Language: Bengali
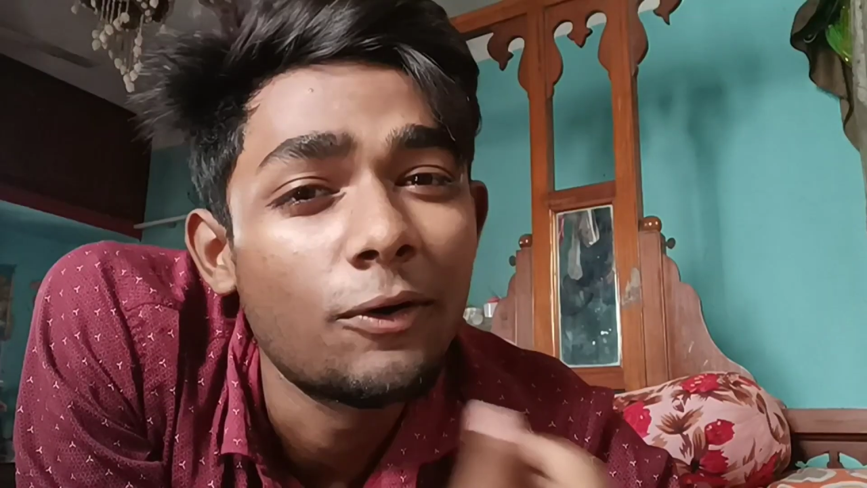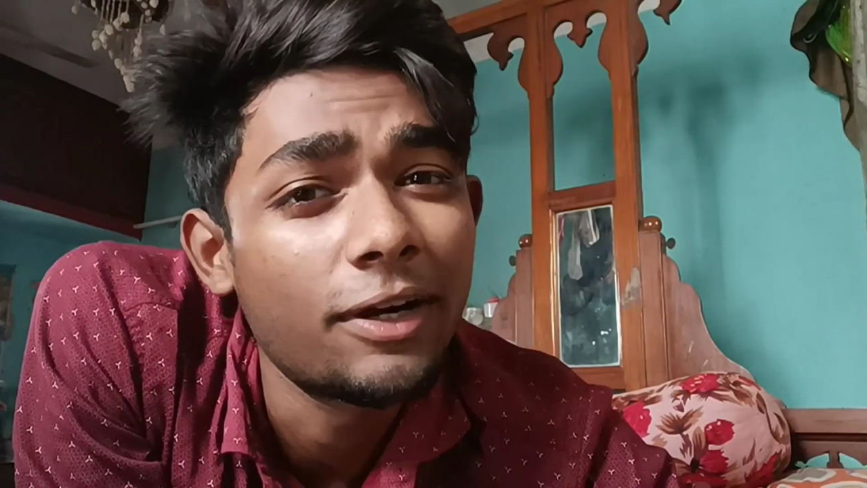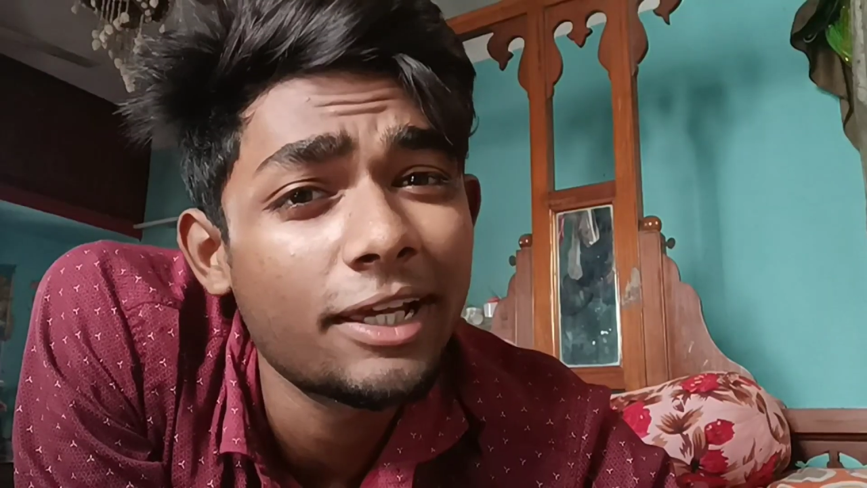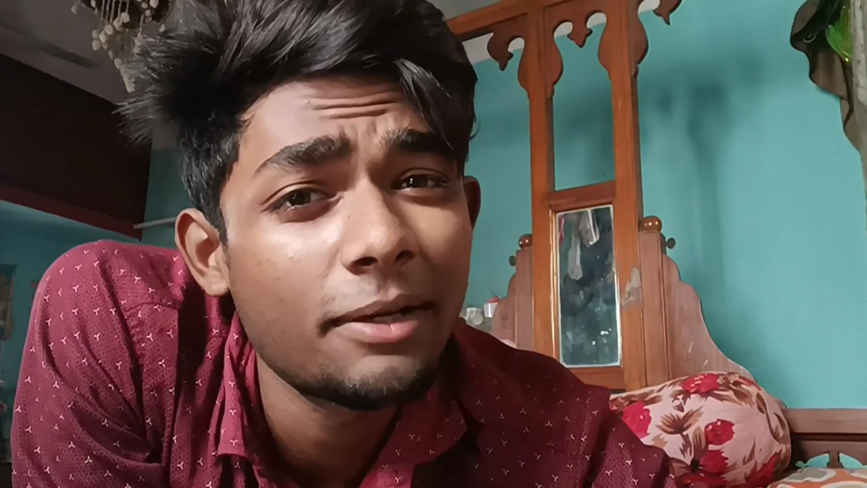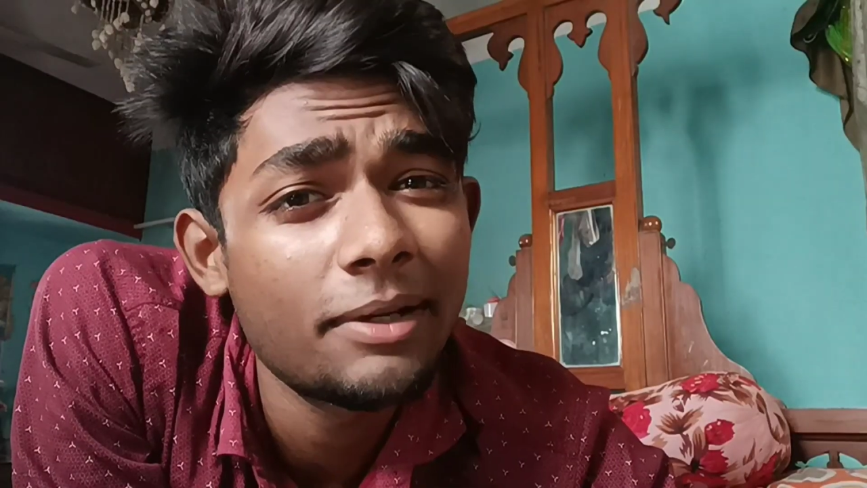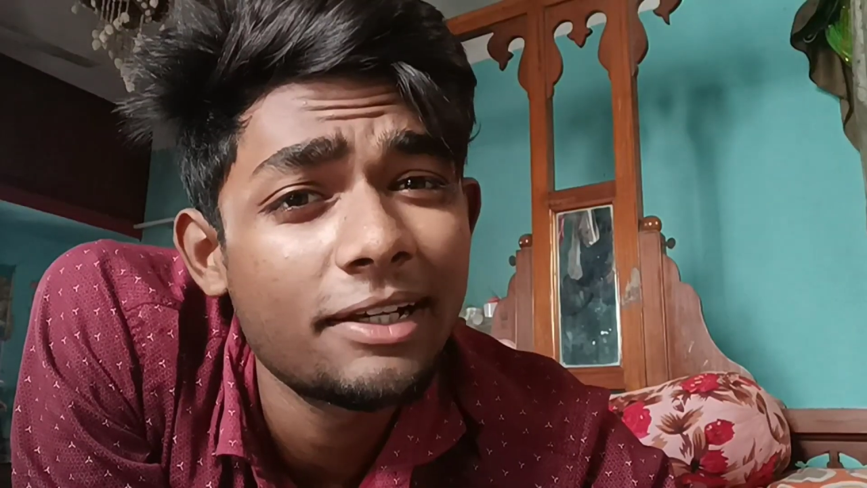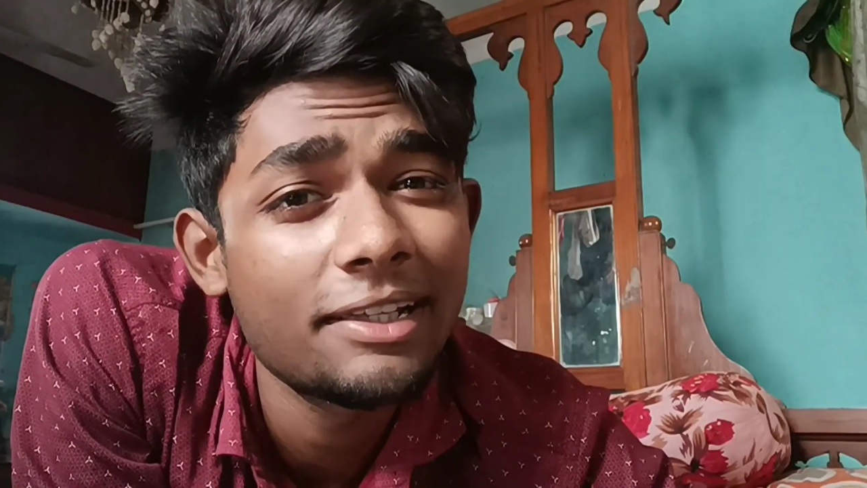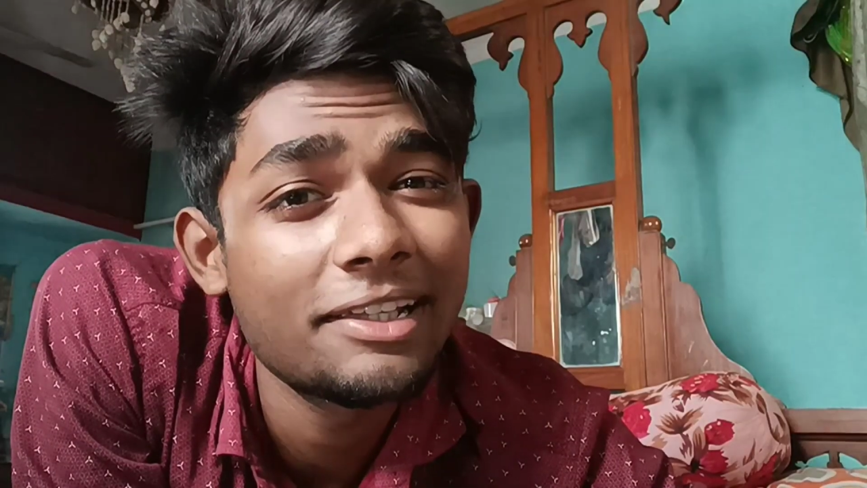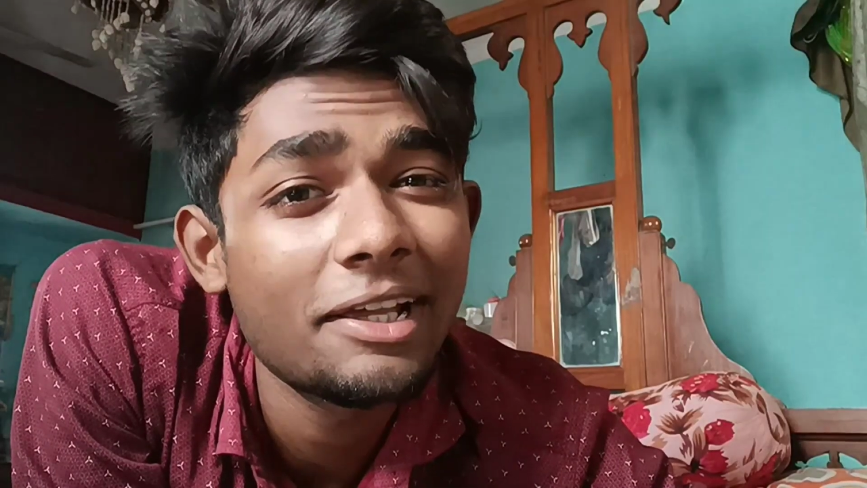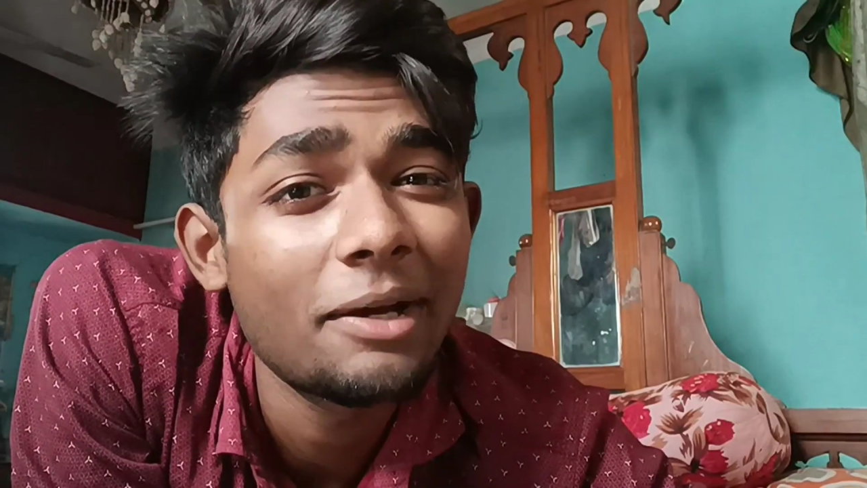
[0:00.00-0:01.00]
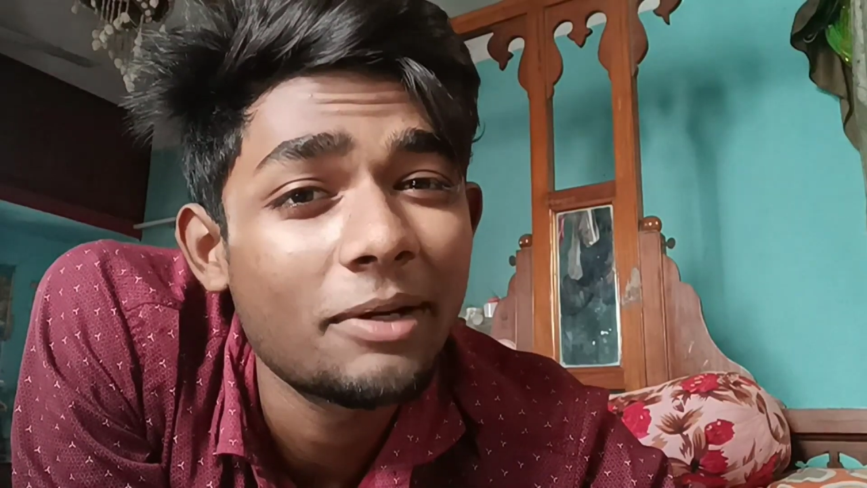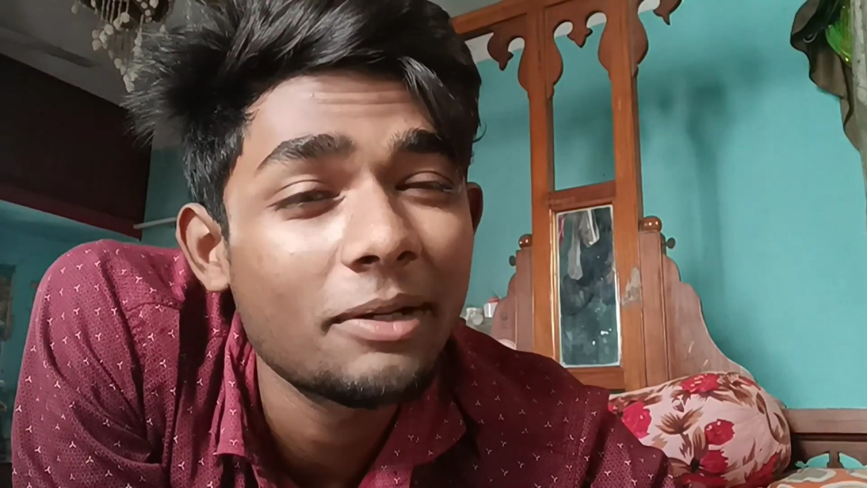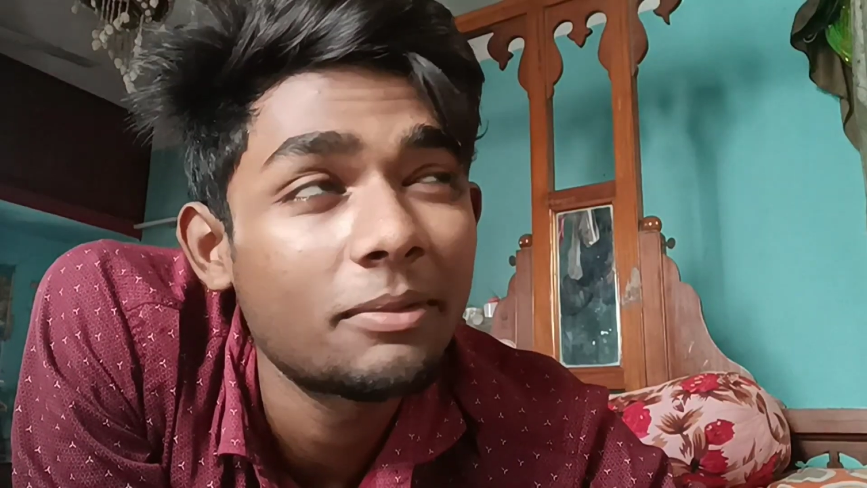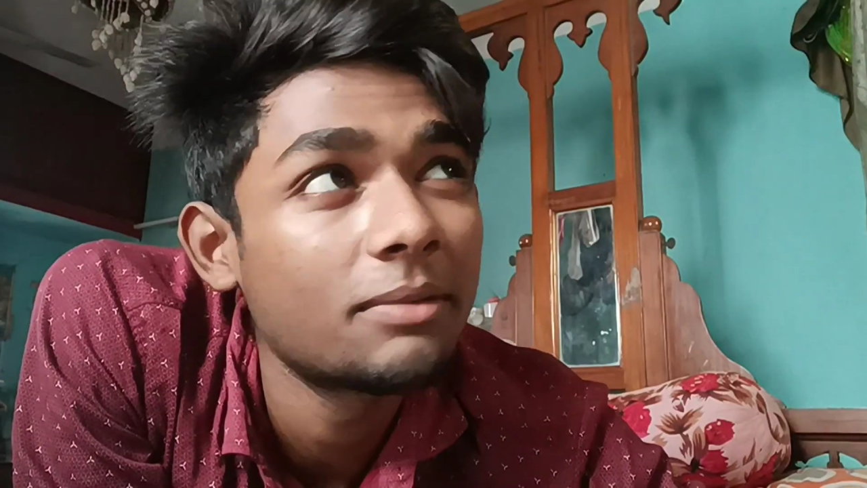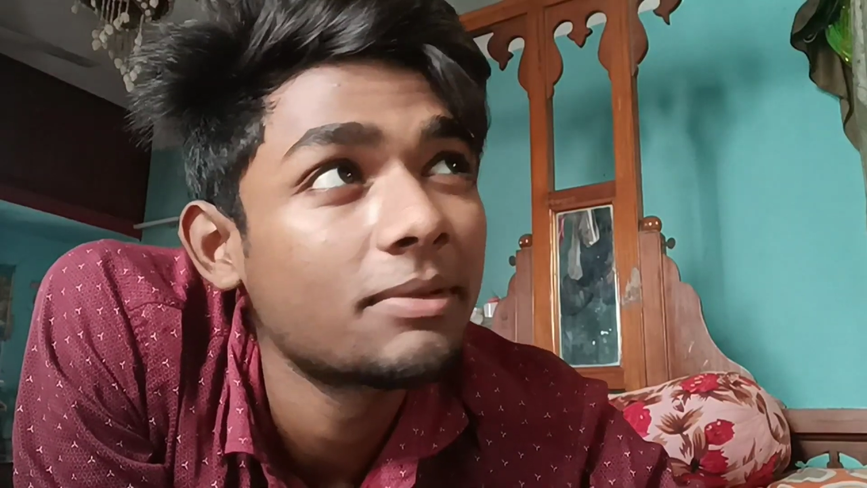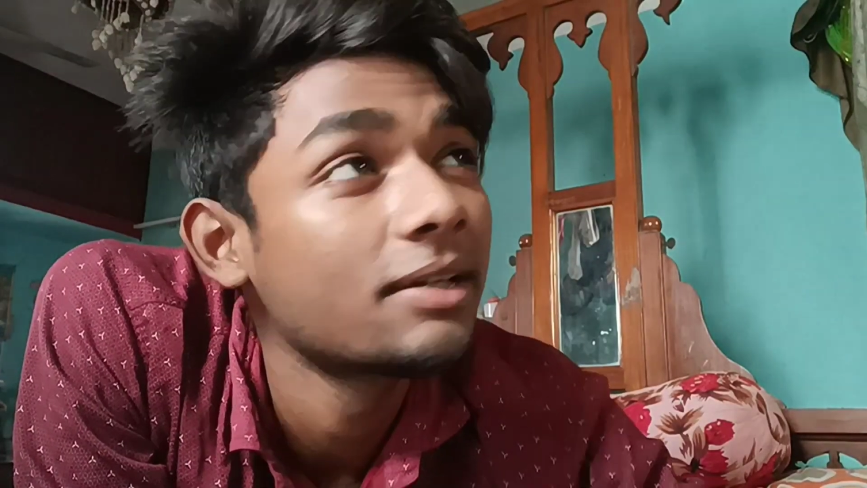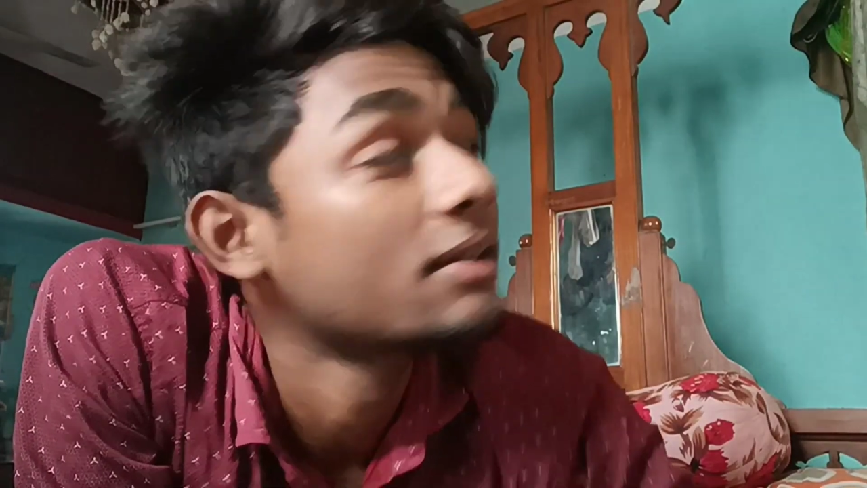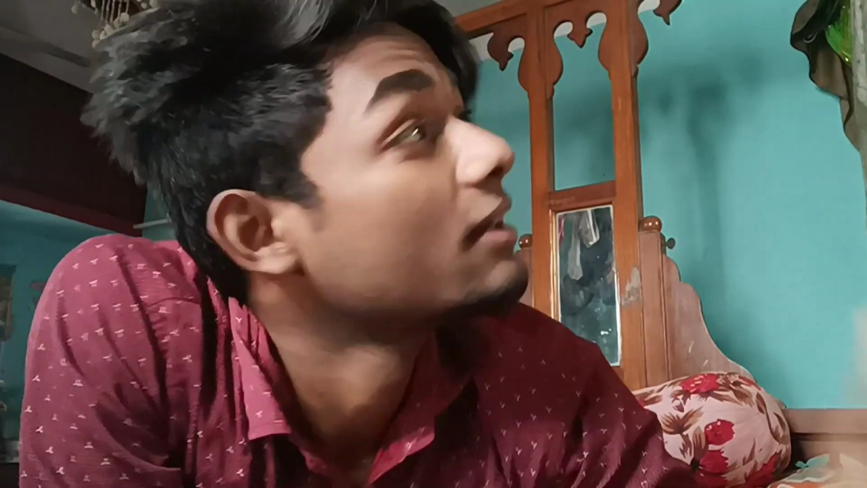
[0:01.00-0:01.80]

অনেকে আবার এটা দেখে আমাকে বলবে